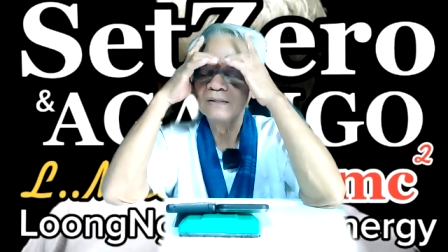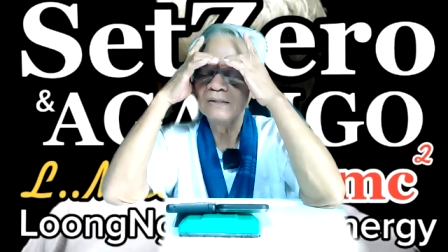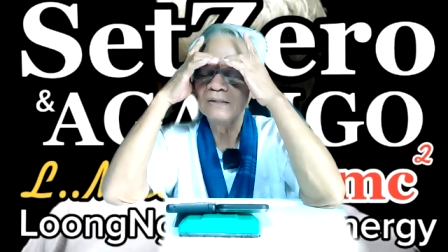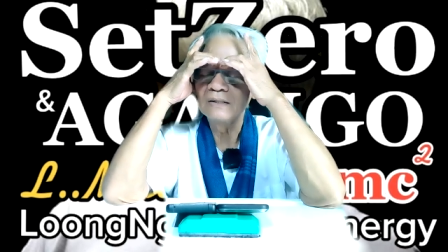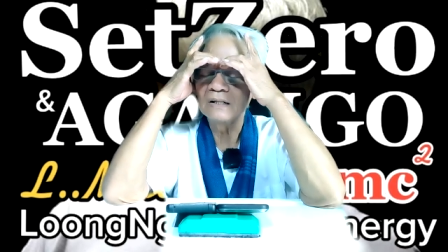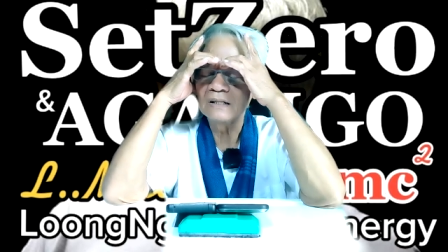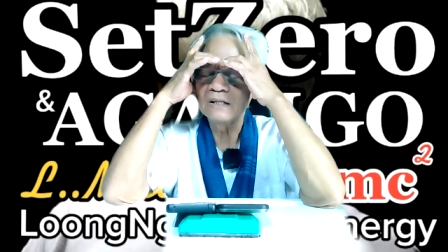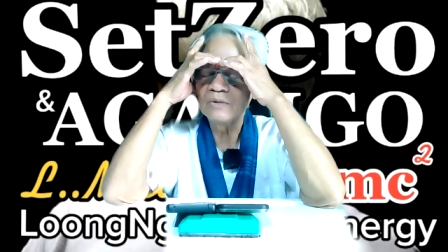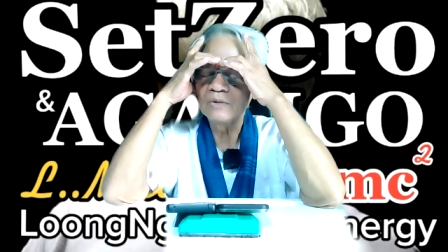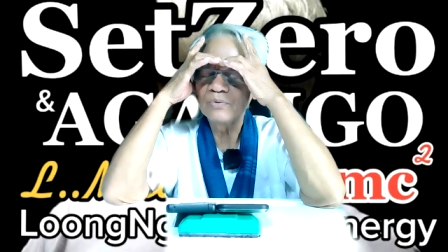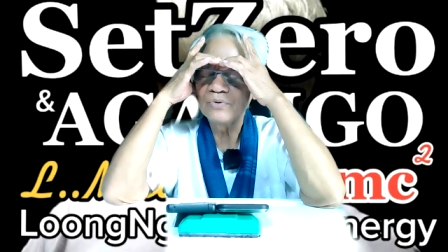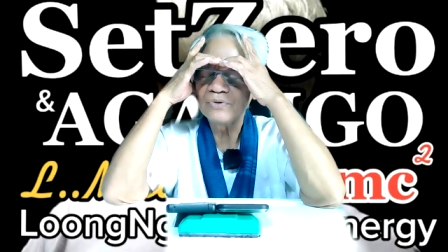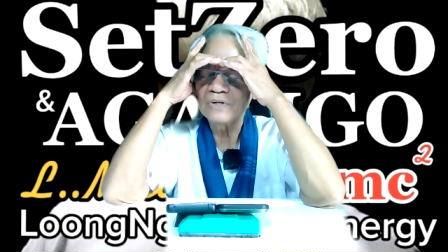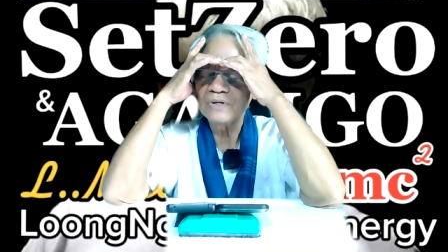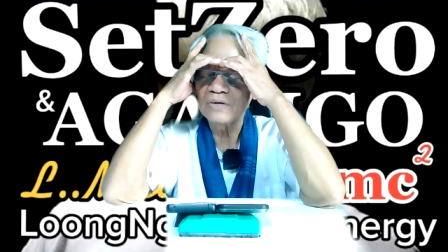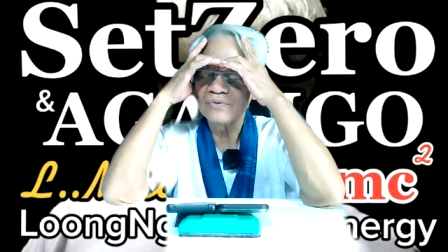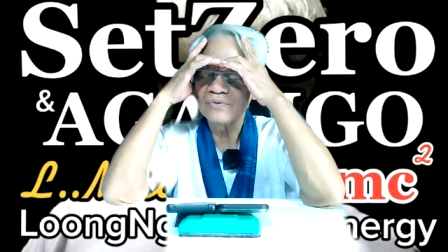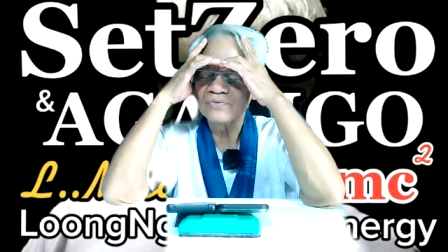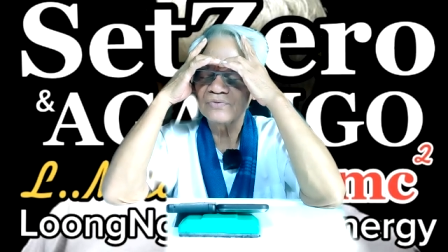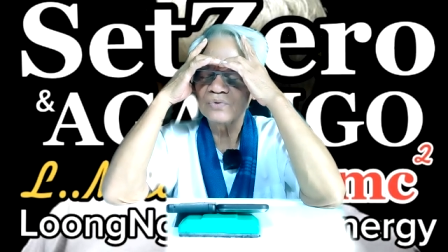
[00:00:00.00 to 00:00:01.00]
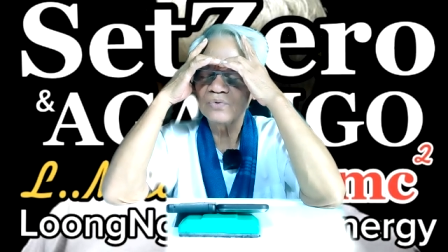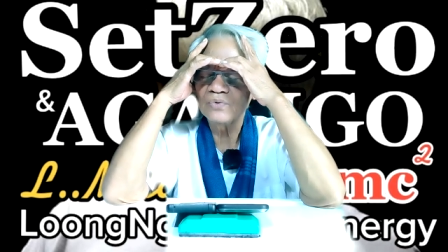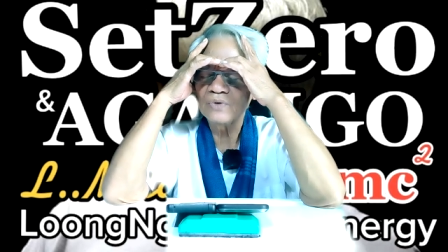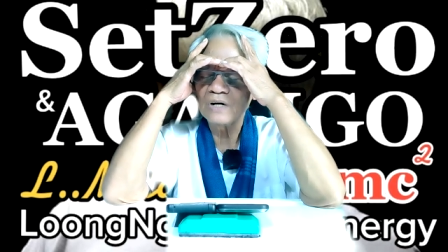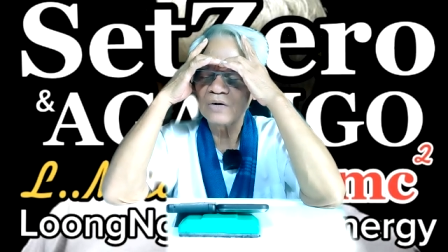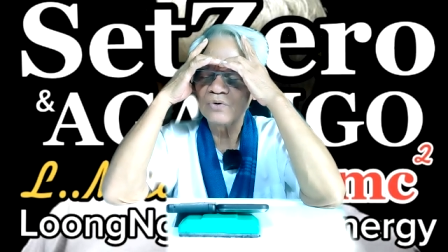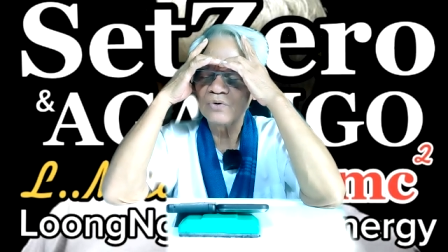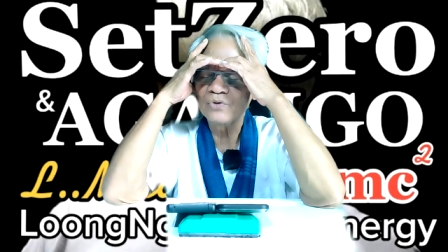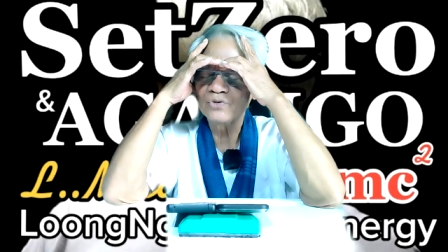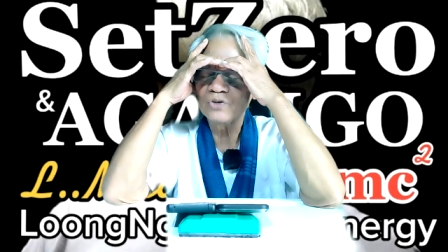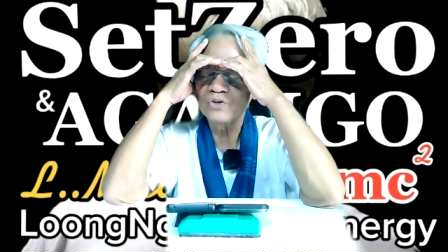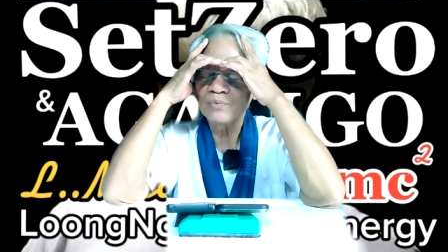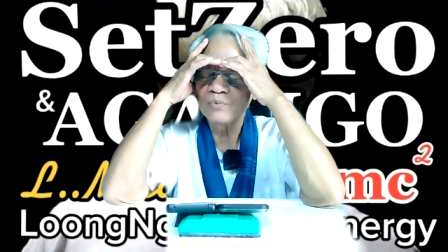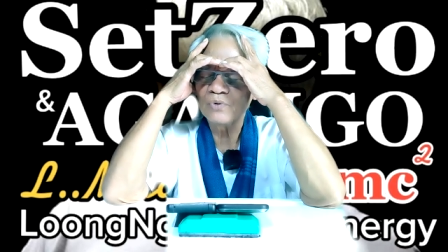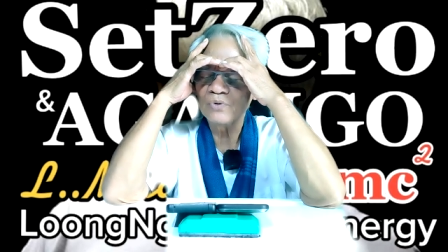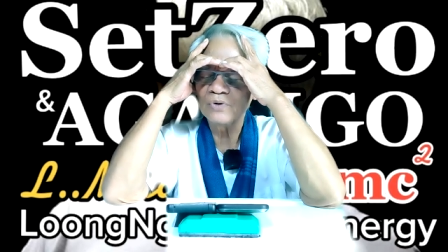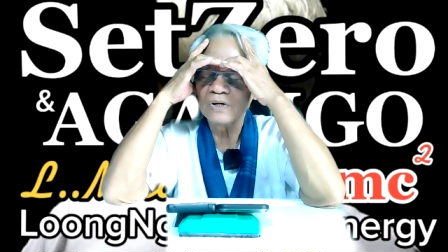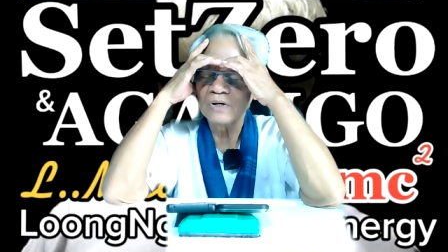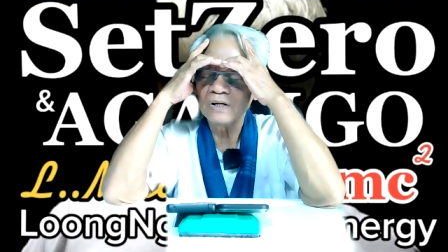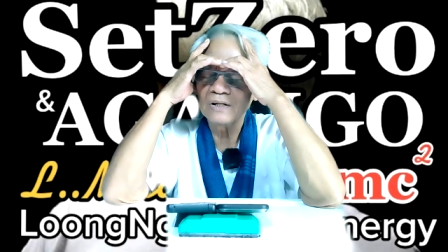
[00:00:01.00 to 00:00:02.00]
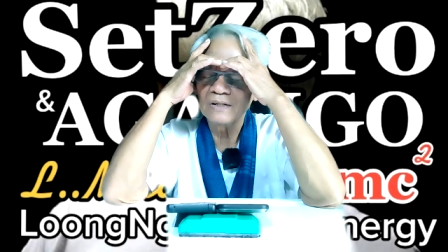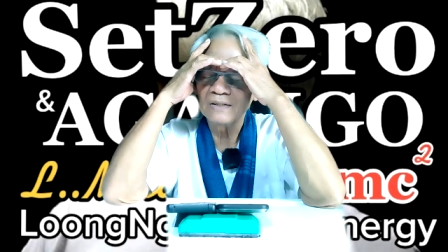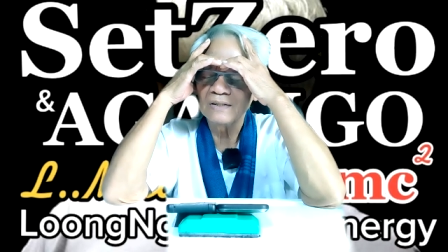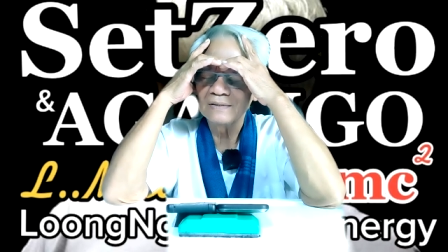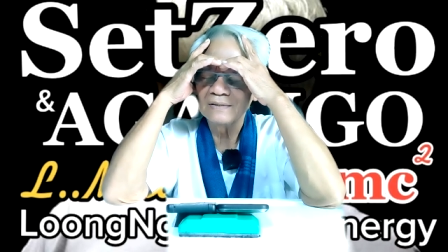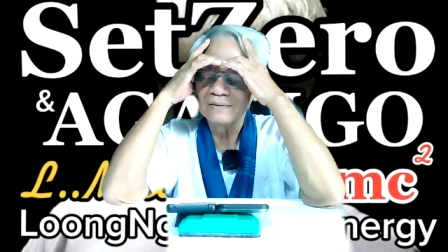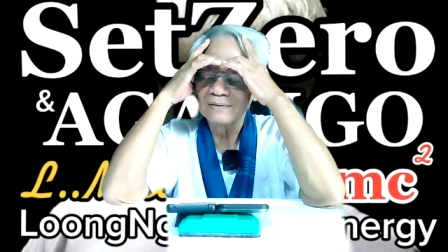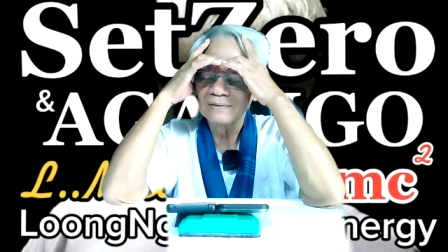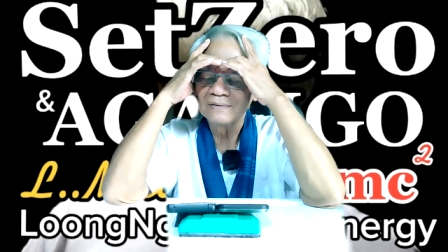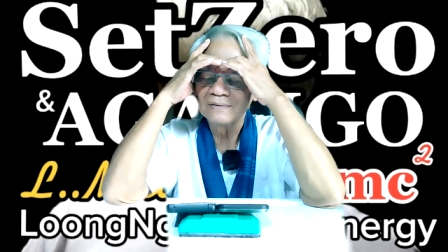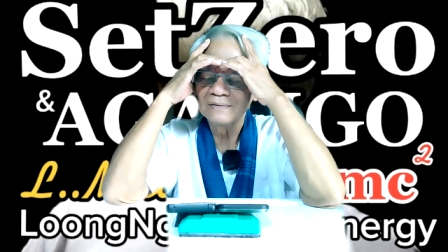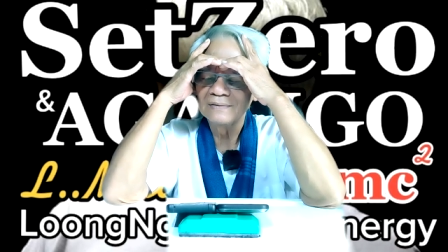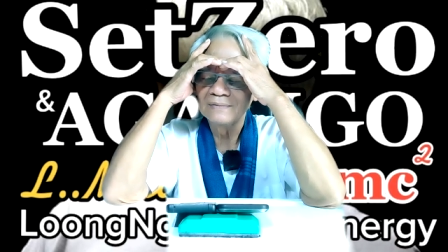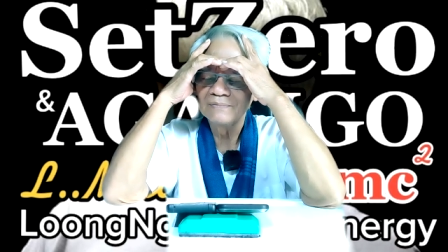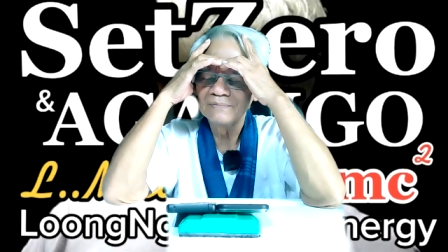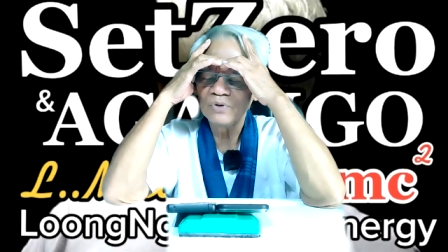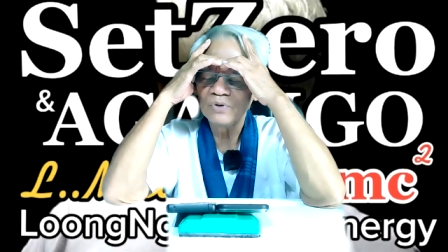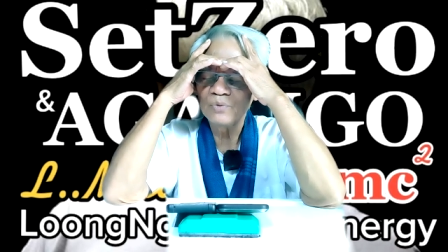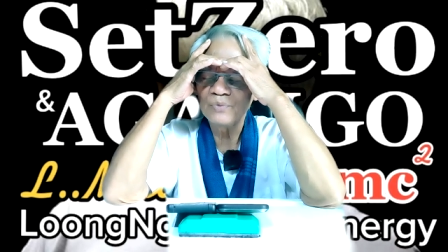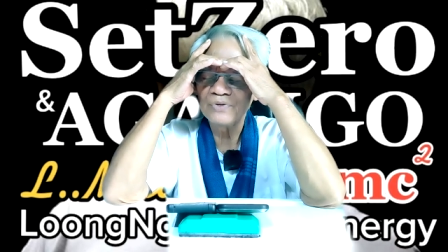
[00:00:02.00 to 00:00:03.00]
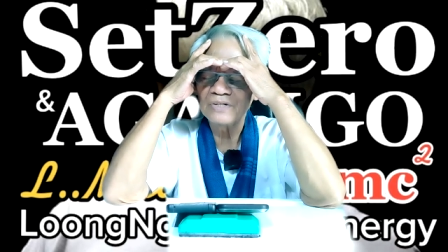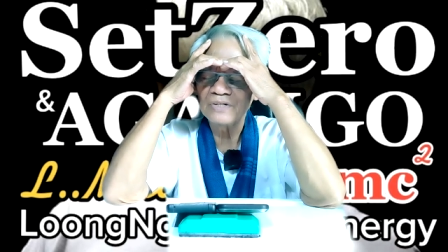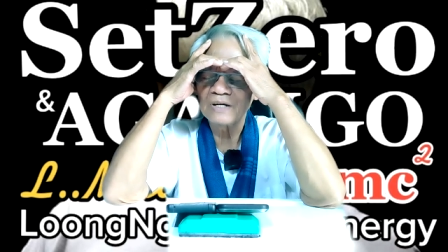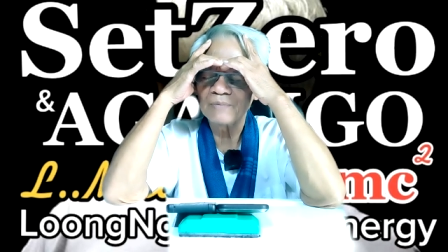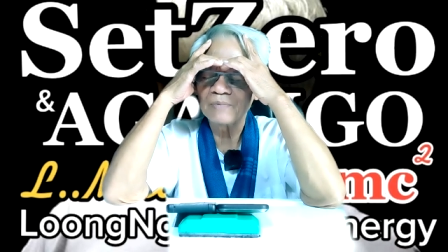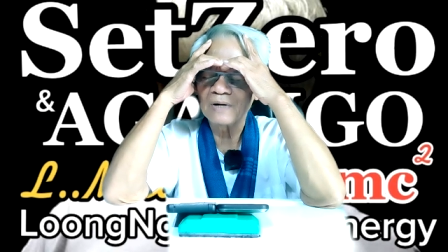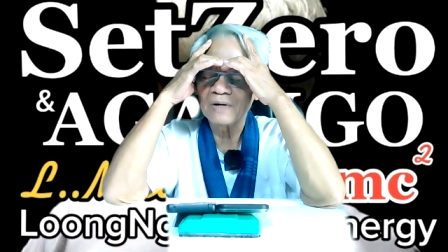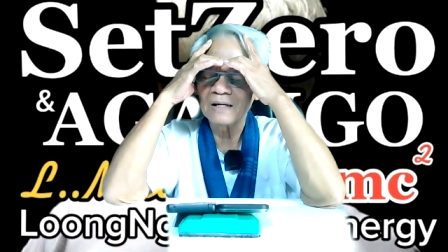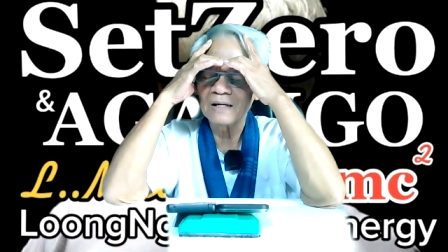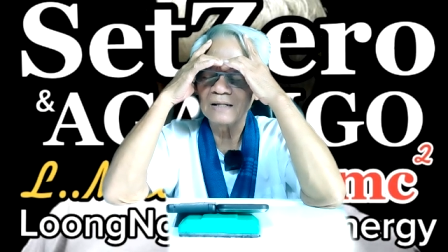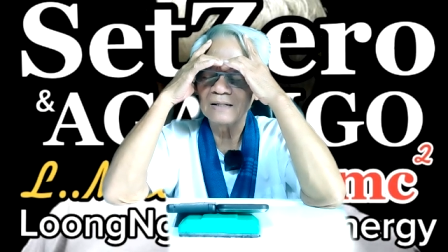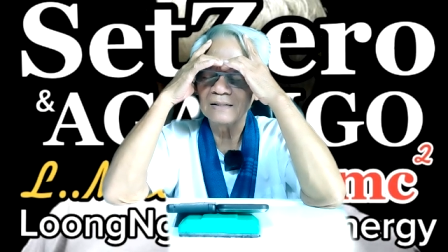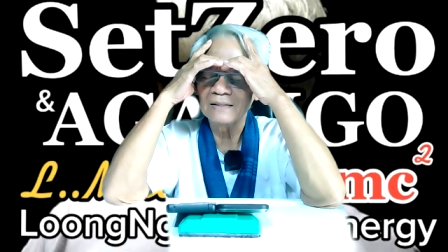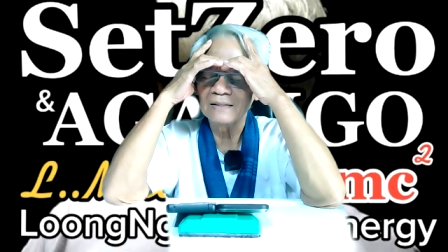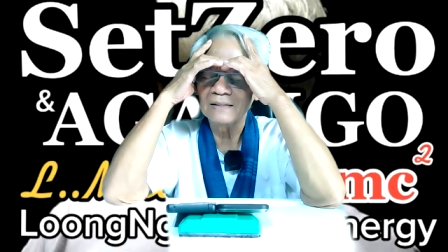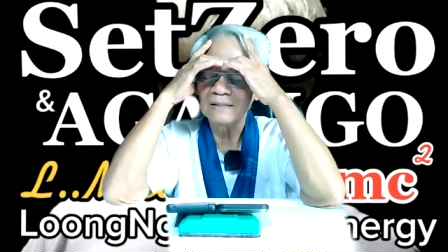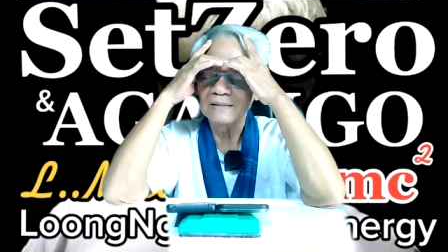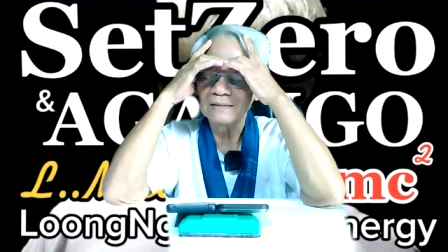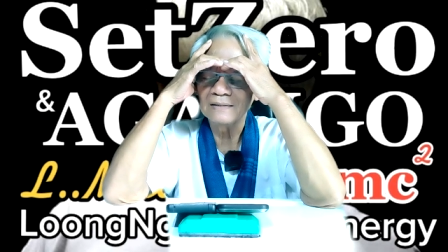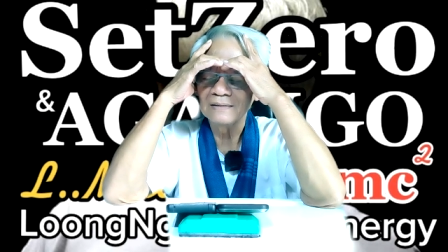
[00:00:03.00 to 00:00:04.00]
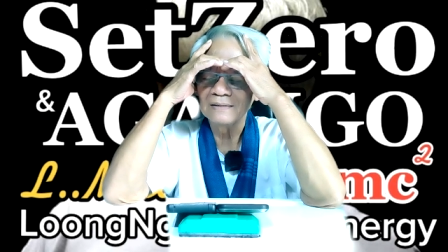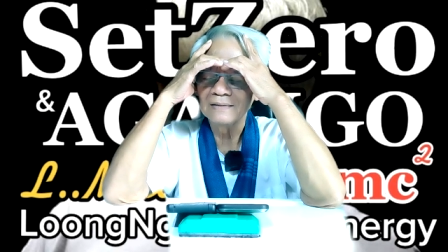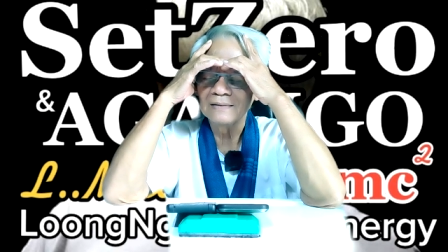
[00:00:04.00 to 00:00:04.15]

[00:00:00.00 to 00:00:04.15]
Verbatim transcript: อย่างที่พระเจ้าตรัสรู้ได้โดยชอบพระองค์เอง ไม่ต้องไปจำใครเลยทีนี้